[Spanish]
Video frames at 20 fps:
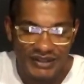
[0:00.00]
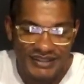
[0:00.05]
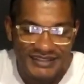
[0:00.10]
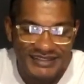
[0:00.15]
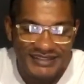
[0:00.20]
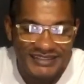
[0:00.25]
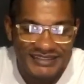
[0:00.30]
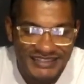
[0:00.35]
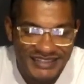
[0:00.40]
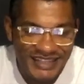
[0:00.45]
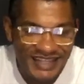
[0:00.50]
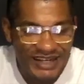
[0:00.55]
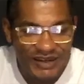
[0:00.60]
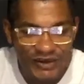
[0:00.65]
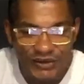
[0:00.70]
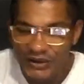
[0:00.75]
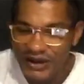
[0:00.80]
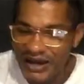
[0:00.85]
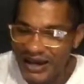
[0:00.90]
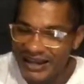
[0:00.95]
sin
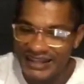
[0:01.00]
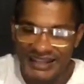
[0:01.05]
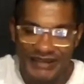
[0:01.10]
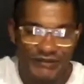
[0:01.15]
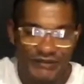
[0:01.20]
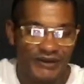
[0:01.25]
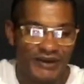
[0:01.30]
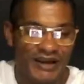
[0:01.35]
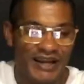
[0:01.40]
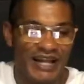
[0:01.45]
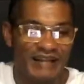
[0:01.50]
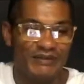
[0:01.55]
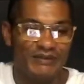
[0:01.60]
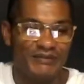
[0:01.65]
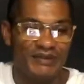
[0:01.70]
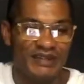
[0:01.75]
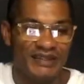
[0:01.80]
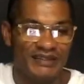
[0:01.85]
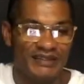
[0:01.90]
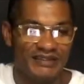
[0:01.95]
lugar a equivocarme, mi
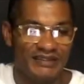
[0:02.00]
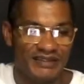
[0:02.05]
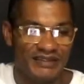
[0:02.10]
gente.